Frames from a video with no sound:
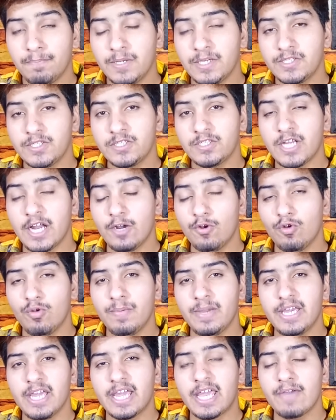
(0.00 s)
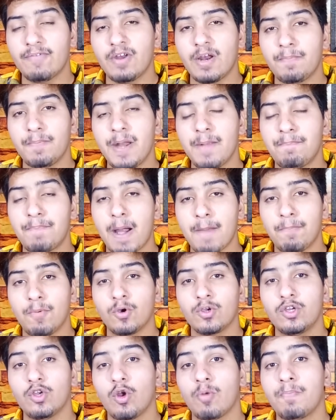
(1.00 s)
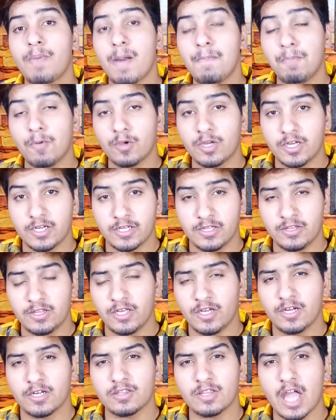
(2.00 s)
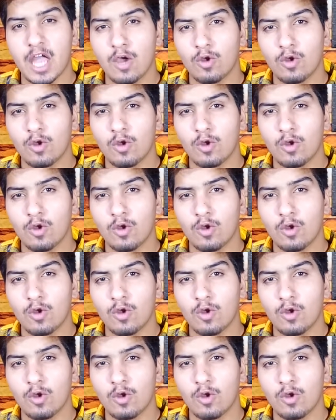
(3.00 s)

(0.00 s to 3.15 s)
बिजी शेड्यूल में ये केवल अपने पापों की और बापों की गिनती करता